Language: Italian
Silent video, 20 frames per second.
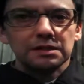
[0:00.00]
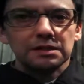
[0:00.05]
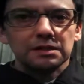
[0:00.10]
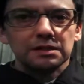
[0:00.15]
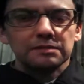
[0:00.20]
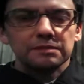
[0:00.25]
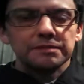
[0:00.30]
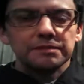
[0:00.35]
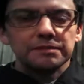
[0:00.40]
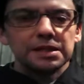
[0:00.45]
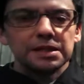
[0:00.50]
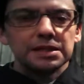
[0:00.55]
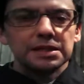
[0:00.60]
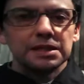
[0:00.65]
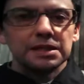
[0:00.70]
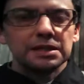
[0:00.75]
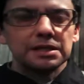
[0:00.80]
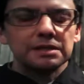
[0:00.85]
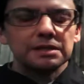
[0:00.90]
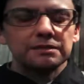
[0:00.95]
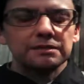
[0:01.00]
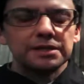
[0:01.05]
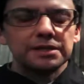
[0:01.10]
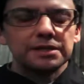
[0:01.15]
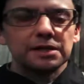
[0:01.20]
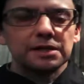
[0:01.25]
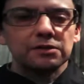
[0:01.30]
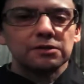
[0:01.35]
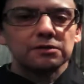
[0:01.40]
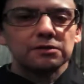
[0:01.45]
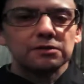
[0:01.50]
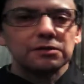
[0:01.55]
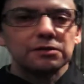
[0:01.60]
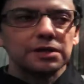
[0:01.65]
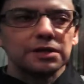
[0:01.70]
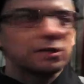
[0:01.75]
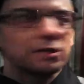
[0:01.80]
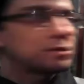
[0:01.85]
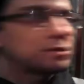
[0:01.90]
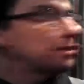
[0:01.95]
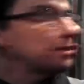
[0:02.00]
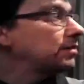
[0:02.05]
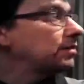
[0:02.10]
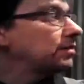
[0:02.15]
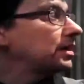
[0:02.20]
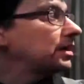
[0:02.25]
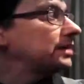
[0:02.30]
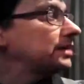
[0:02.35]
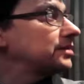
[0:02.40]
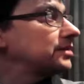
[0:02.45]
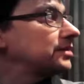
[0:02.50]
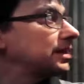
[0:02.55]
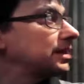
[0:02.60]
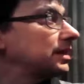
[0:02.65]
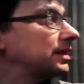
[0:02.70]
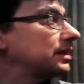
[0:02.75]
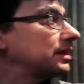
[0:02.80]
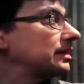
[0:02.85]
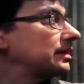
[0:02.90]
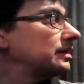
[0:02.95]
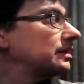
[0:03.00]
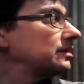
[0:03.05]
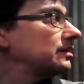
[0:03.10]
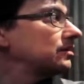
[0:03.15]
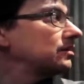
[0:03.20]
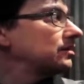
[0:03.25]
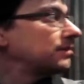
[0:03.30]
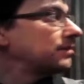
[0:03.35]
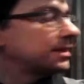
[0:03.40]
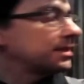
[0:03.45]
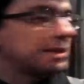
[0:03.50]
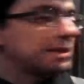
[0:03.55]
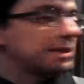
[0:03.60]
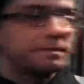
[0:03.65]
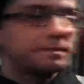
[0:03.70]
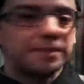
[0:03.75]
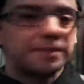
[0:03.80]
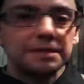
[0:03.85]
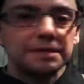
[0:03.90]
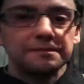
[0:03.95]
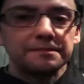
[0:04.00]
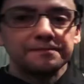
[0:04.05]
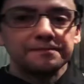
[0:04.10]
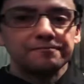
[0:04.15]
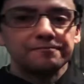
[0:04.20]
bene eh, vi racconto che continuo a leggere come sempre